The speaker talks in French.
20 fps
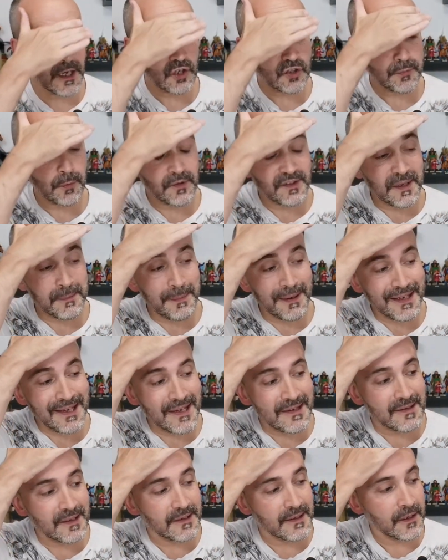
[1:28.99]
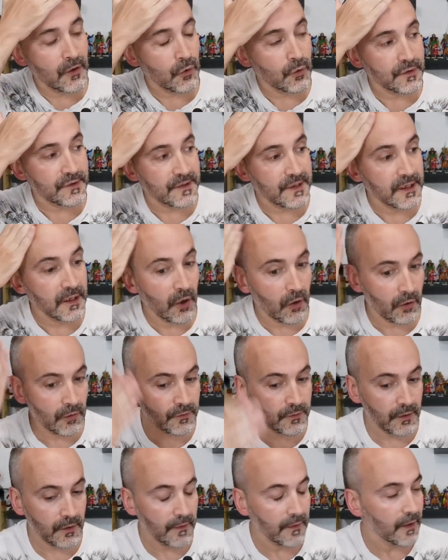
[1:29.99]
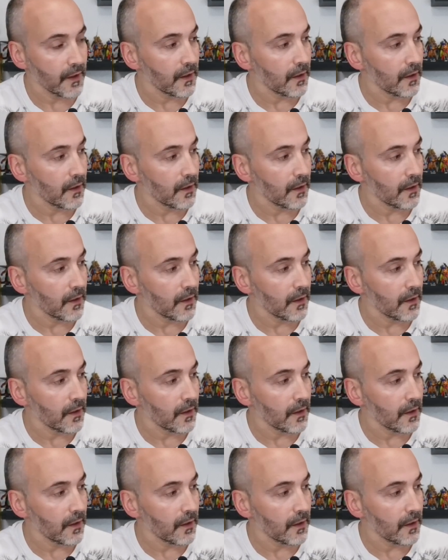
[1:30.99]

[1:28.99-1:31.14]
Alors je pensais pas qu'ils étaient aussi grandes.